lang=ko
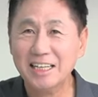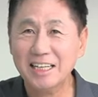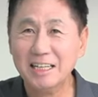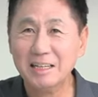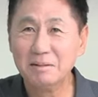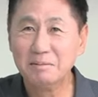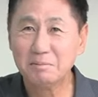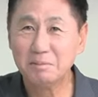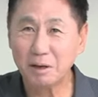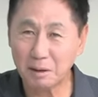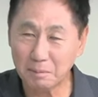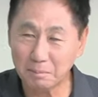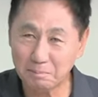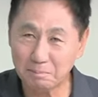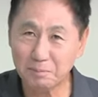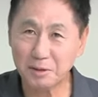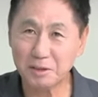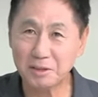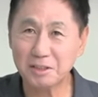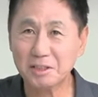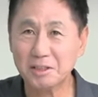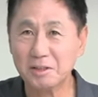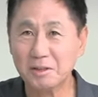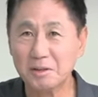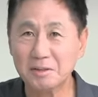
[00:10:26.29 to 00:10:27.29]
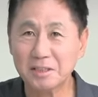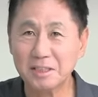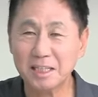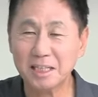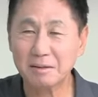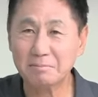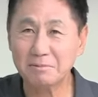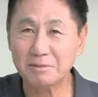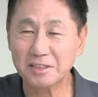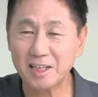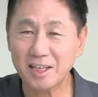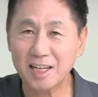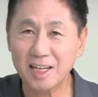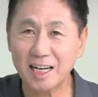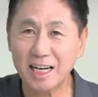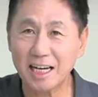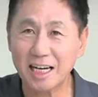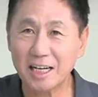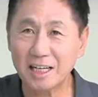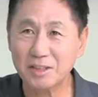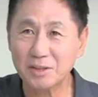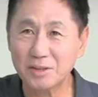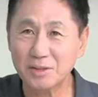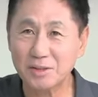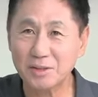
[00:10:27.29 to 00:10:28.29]
뻔뻔스러운 사람들이에요.
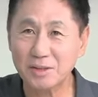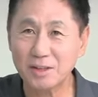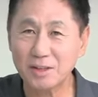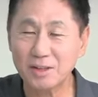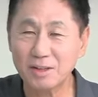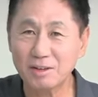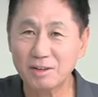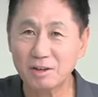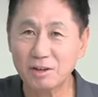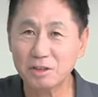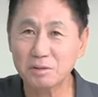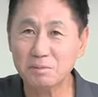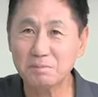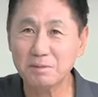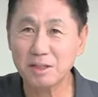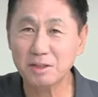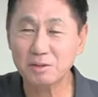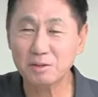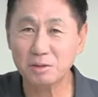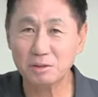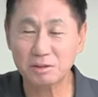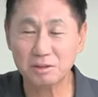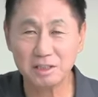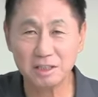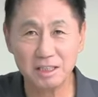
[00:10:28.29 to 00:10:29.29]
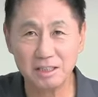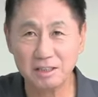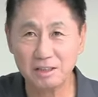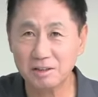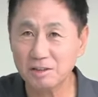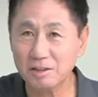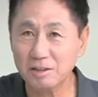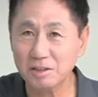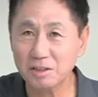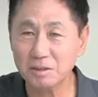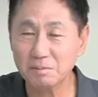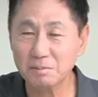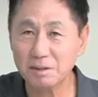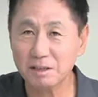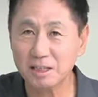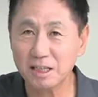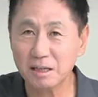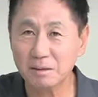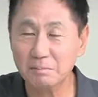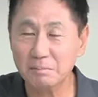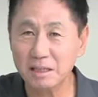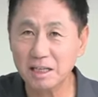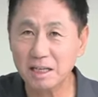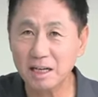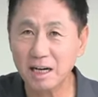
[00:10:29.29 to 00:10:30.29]
아주 거짓말도 어떻게 이런 거짓말을
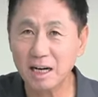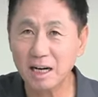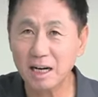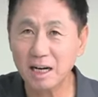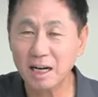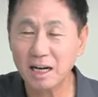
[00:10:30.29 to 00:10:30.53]
합니까?